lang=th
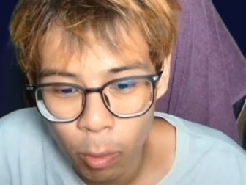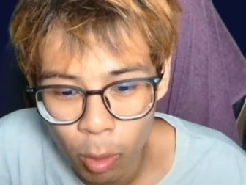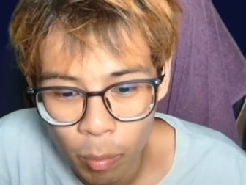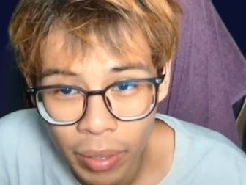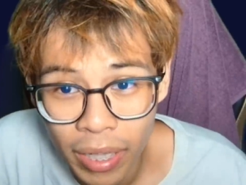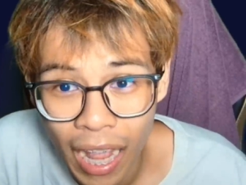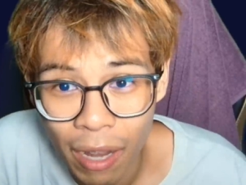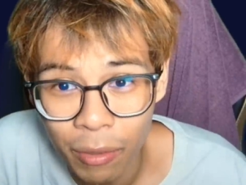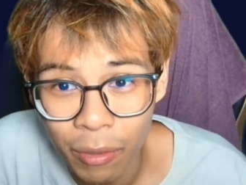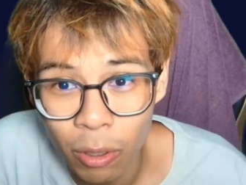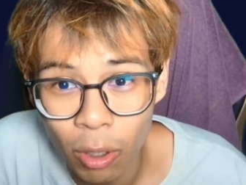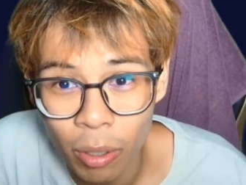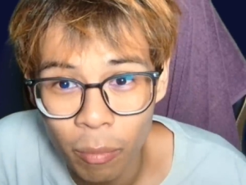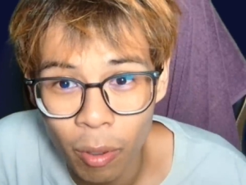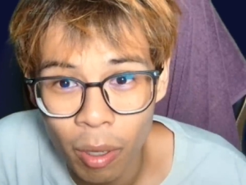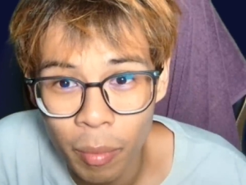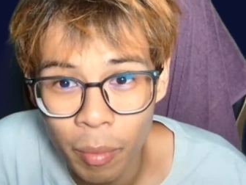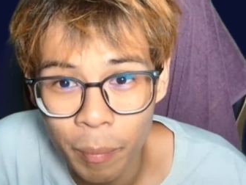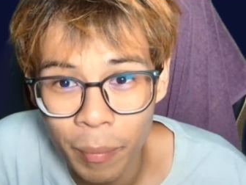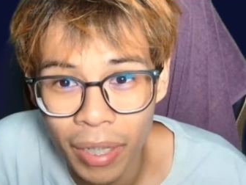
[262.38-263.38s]
พูดไม่ได้ไปทุกคนเพราะ
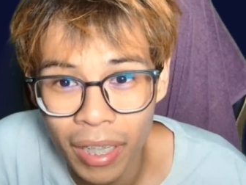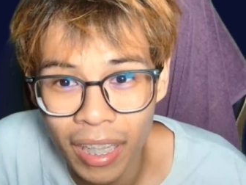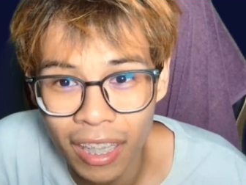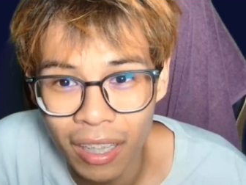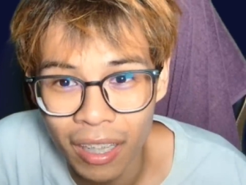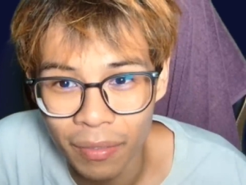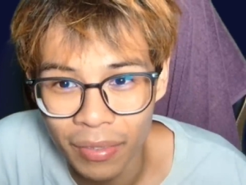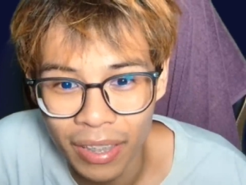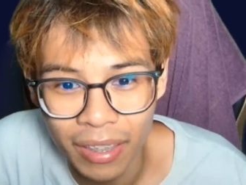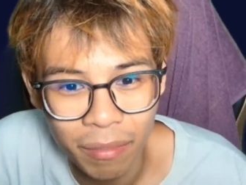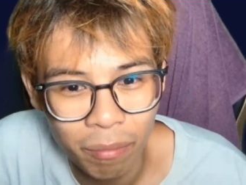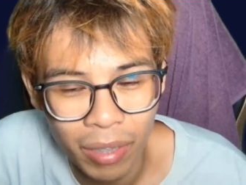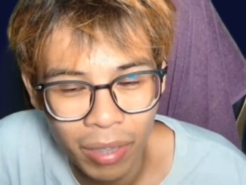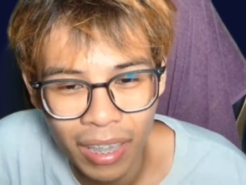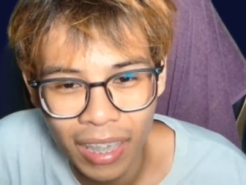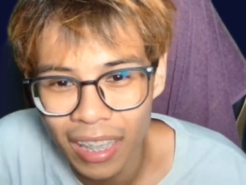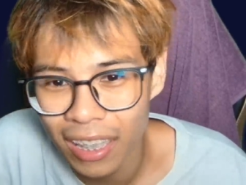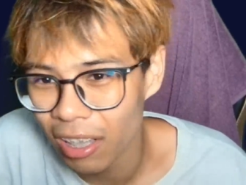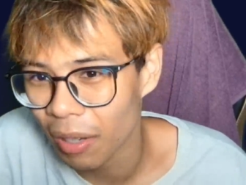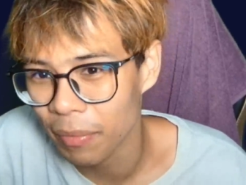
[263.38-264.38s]
ว่ามันเป็นเรื่องเกี่ยวกับมัน
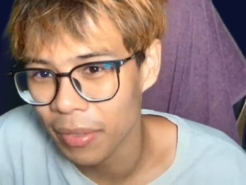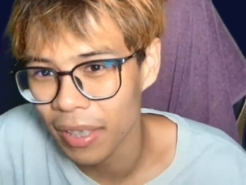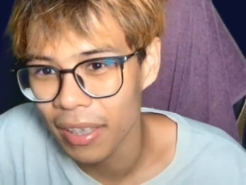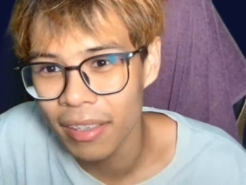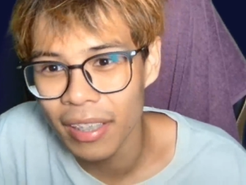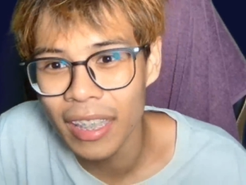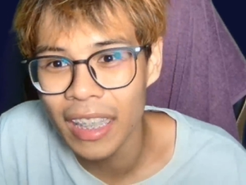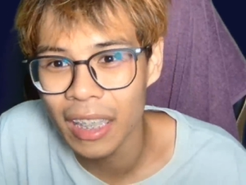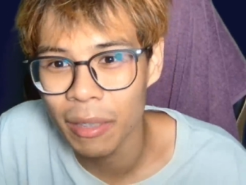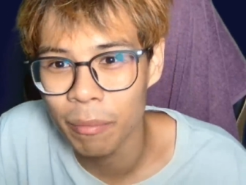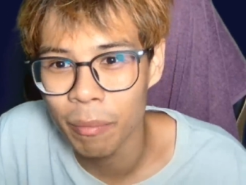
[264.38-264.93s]
เรื่องเกี่ยวกับ sensitive